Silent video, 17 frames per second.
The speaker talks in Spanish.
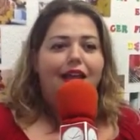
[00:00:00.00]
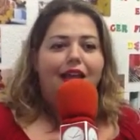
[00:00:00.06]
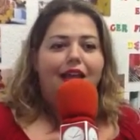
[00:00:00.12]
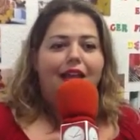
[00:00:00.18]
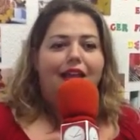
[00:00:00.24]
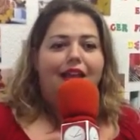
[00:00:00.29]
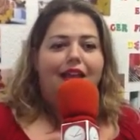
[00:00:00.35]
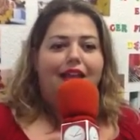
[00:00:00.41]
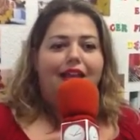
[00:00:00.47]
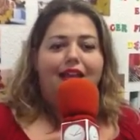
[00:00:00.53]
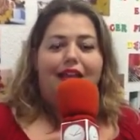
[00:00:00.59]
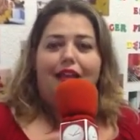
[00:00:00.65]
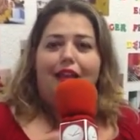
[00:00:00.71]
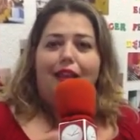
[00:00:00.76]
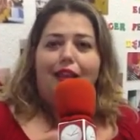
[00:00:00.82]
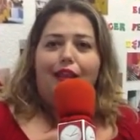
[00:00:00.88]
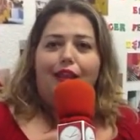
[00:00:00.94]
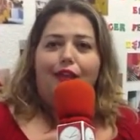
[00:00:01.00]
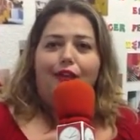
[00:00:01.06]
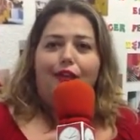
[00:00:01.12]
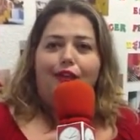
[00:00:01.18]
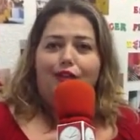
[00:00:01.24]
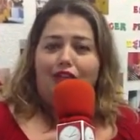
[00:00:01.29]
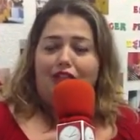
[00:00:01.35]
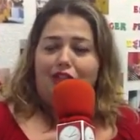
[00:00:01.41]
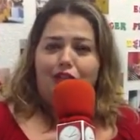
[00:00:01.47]
eh,
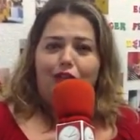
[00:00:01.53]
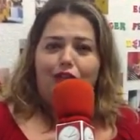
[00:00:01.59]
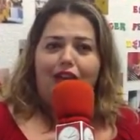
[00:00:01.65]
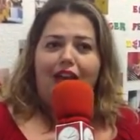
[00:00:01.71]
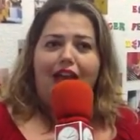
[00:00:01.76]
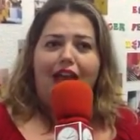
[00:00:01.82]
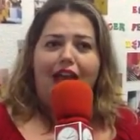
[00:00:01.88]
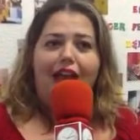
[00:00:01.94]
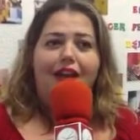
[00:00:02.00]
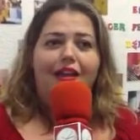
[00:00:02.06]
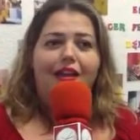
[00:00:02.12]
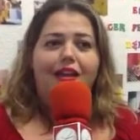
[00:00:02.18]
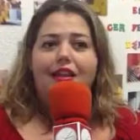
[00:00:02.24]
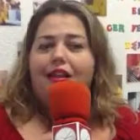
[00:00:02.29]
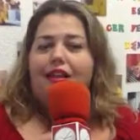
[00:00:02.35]
integración sensorial